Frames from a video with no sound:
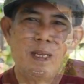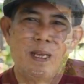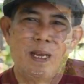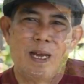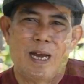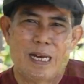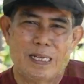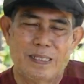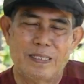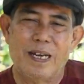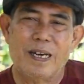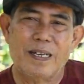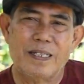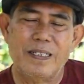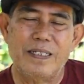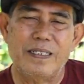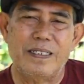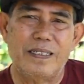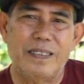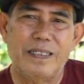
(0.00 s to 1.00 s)

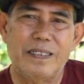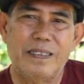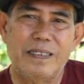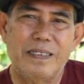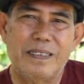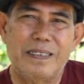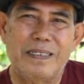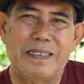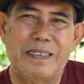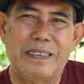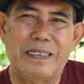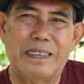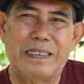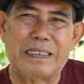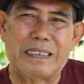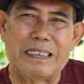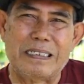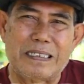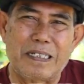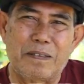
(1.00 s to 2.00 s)
Hari-hari ini
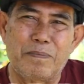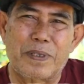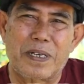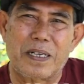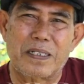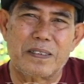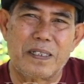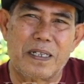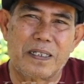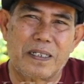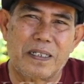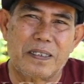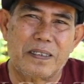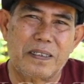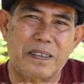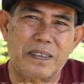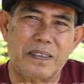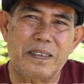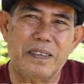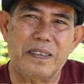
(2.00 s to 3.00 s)
kita merasakan
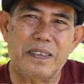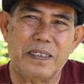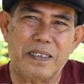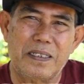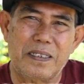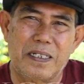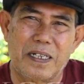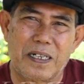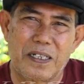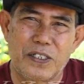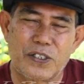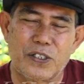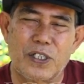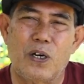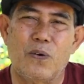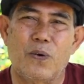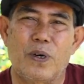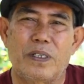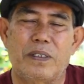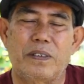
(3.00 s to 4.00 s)

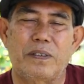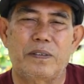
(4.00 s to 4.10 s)
kerisauan.